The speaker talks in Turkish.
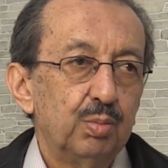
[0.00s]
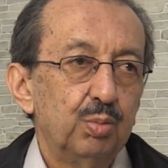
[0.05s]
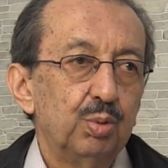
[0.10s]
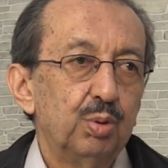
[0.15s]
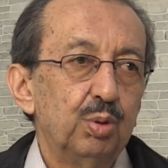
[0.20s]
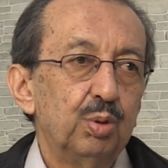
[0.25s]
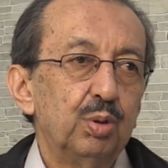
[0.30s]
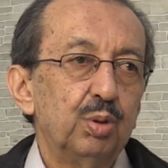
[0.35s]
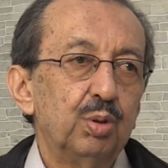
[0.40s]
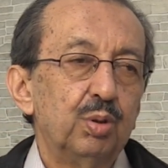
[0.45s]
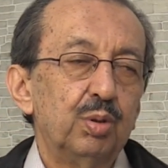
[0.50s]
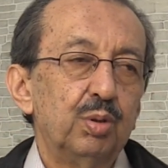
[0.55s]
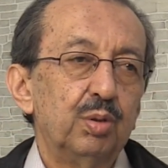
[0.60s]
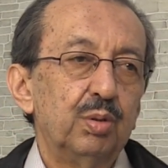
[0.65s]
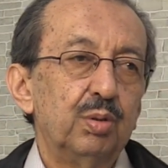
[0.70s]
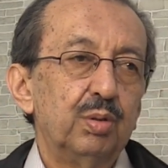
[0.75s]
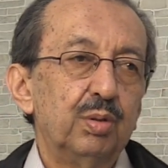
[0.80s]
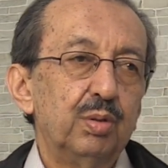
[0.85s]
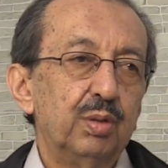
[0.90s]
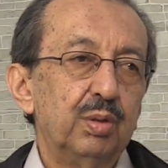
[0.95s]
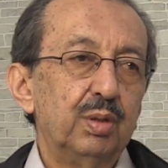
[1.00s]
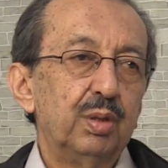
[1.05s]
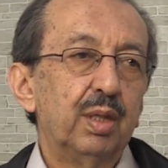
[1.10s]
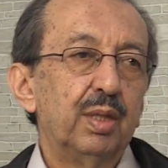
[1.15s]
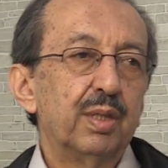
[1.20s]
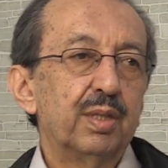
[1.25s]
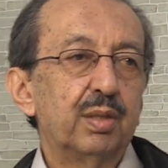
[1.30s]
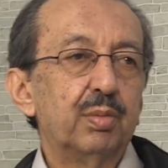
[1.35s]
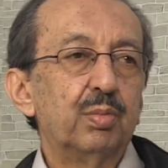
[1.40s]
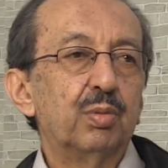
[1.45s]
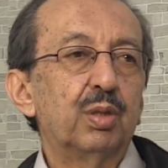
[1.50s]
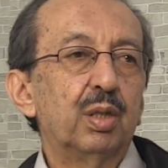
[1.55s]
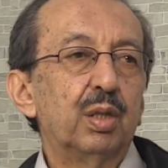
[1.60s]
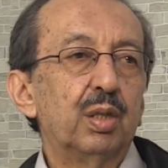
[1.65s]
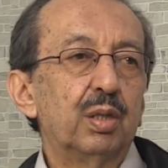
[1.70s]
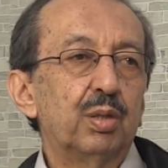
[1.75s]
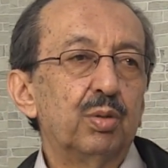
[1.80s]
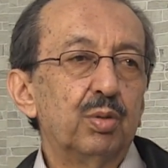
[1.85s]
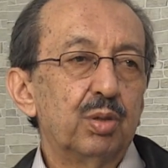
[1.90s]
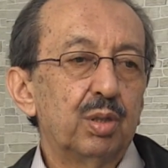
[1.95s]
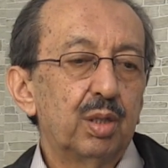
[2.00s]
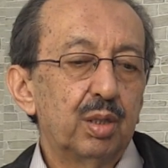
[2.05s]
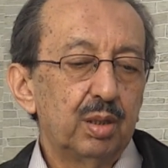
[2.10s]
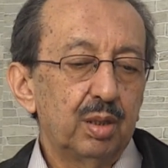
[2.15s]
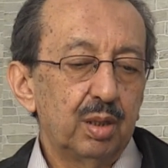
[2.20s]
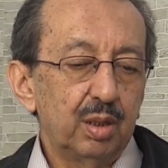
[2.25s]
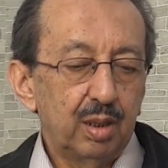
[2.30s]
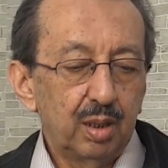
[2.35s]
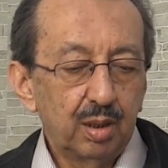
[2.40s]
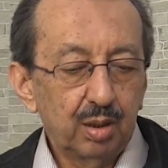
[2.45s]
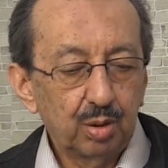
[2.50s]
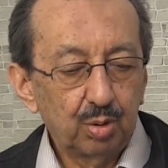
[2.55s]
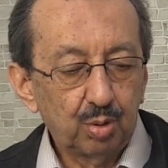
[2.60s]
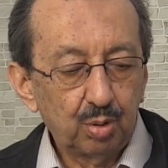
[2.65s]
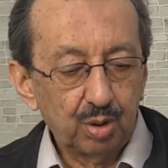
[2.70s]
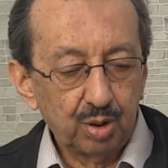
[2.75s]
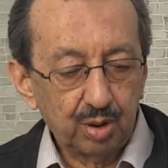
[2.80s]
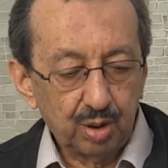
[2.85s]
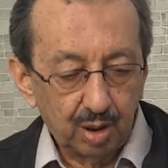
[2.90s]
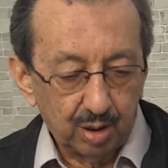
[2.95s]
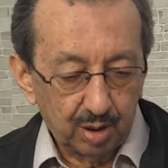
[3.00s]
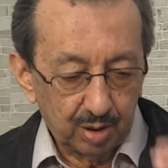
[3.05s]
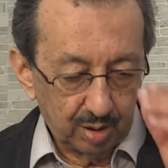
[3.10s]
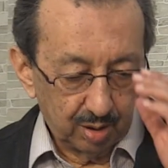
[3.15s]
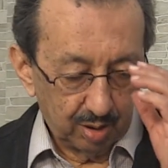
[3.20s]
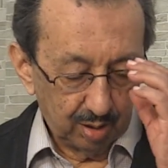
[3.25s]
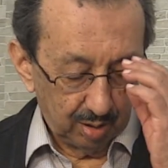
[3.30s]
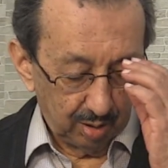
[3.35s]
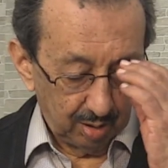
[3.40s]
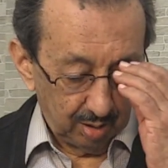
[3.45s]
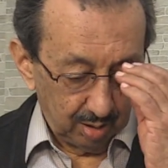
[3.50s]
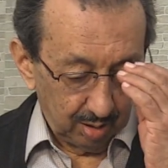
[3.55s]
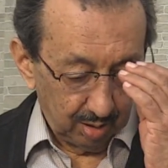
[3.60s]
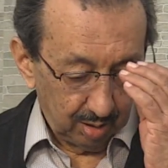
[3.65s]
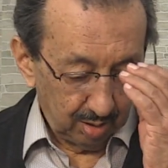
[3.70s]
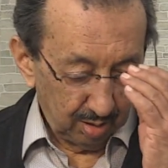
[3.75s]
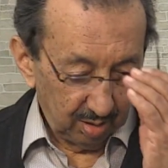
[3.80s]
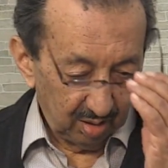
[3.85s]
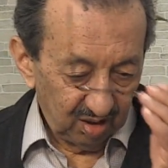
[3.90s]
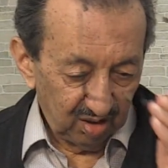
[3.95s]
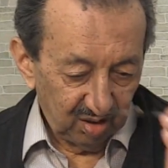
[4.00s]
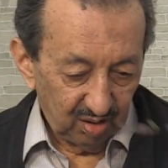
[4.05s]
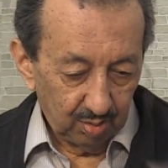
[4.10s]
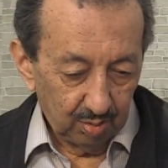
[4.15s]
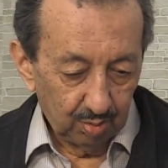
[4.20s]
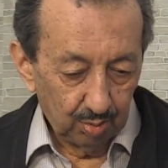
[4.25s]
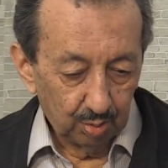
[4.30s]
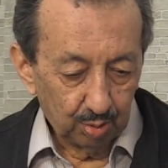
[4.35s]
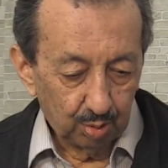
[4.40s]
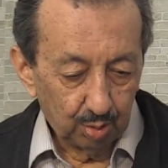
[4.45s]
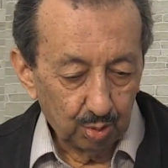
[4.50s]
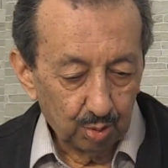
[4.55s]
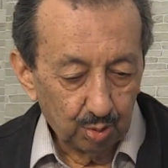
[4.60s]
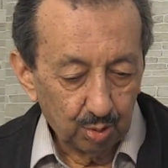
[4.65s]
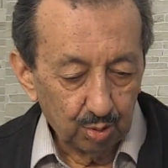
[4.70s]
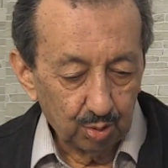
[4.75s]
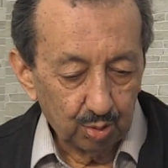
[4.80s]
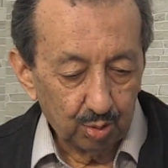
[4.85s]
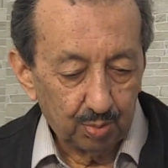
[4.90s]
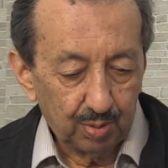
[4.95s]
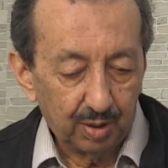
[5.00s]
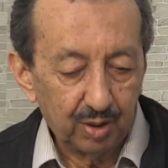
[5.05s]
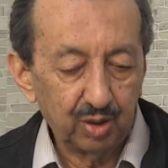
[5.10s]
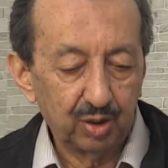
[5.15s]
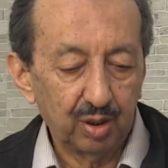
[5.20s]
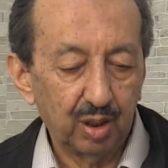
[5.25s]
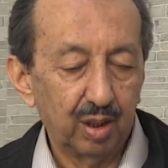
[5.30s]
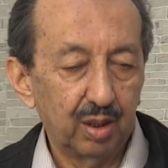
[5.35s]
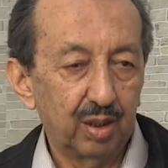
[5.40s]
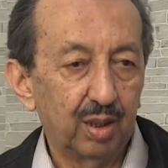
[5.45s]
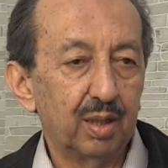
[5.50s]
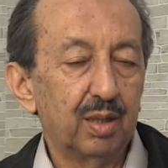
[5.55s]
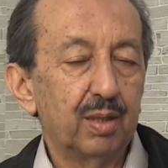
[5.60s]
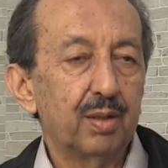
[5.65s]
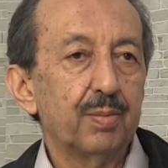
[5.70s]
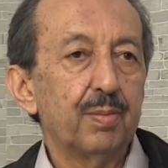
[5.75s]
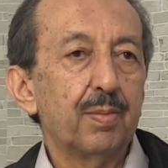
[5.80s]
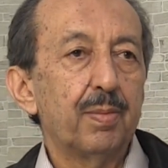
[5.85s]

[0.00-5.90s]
Bu e, nihayet imkanat üzerinde ileride duracağız. E, 30. pencerede.